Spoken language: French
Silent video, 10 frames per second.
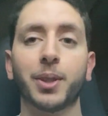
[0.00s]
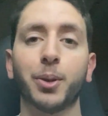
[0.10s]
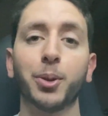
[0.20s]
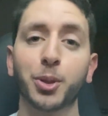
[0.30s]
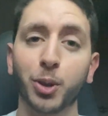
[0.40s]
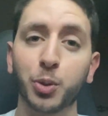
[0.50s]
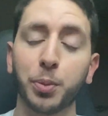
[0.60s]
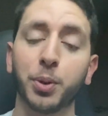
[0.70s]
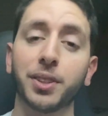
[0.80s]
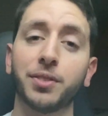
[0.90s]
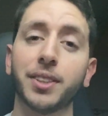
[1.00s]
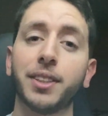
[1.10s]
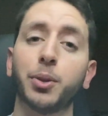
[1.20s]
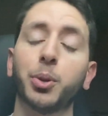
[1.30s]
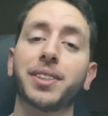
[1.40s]
Aujourd'hui, petite
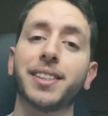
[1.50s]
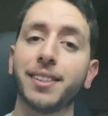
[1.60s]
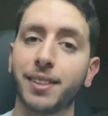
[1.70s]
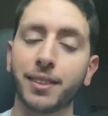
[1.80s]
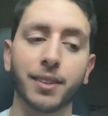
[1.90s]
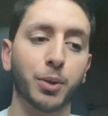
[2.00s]
vidéo teasing.